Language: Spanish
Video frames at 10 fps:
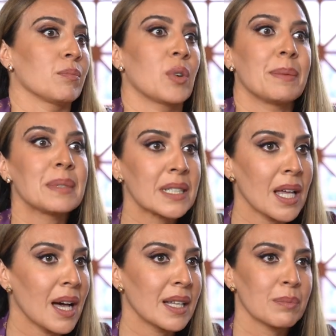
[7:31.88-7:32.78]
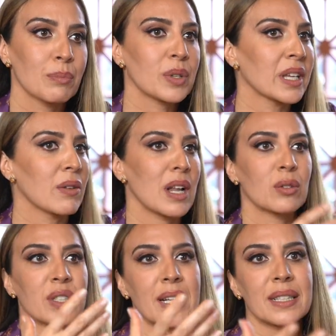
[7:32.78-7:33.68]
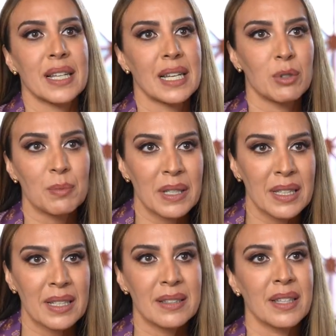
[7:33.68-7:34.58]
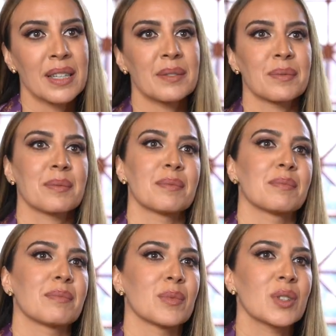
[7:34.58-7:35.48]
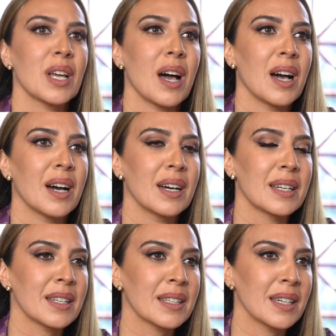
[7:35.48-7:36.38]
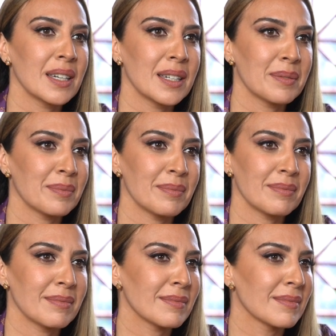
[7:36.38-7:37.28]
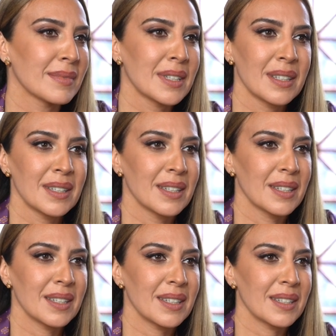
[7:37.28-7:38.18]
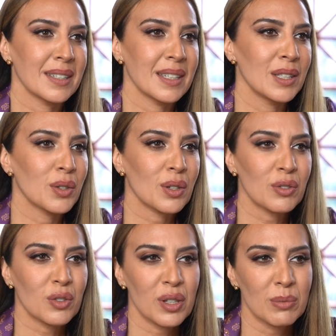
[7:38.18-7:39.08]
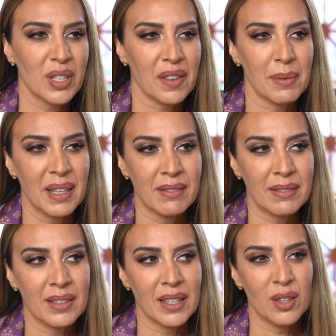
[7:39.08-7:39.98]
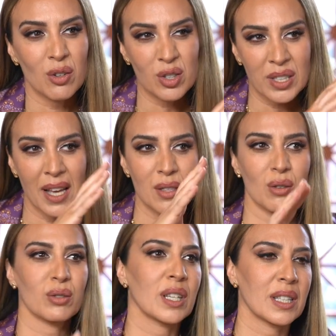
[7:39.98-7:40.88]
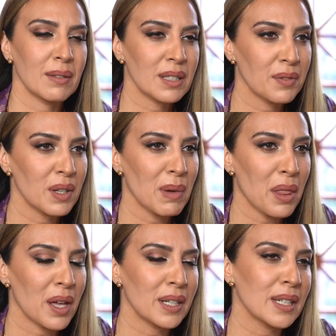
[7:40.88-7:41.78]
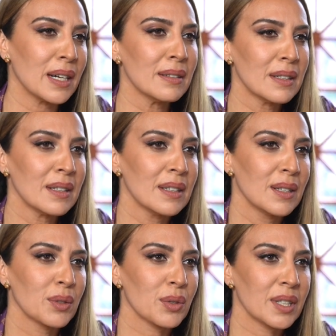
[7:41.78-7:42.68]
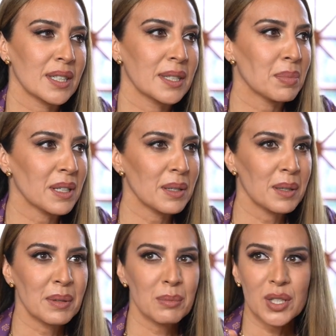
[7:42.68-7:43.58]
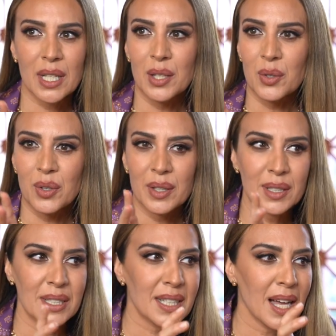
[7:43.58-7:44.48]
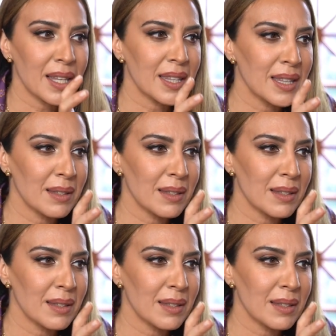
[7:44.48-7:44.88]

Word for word: por amistad, porque era una cosa que teníamos pendiente. O sea, Enrique eh, y yo nos conocemos hace 22 años a través de Film Manzanera. Entonces siempre hemos tenido esa,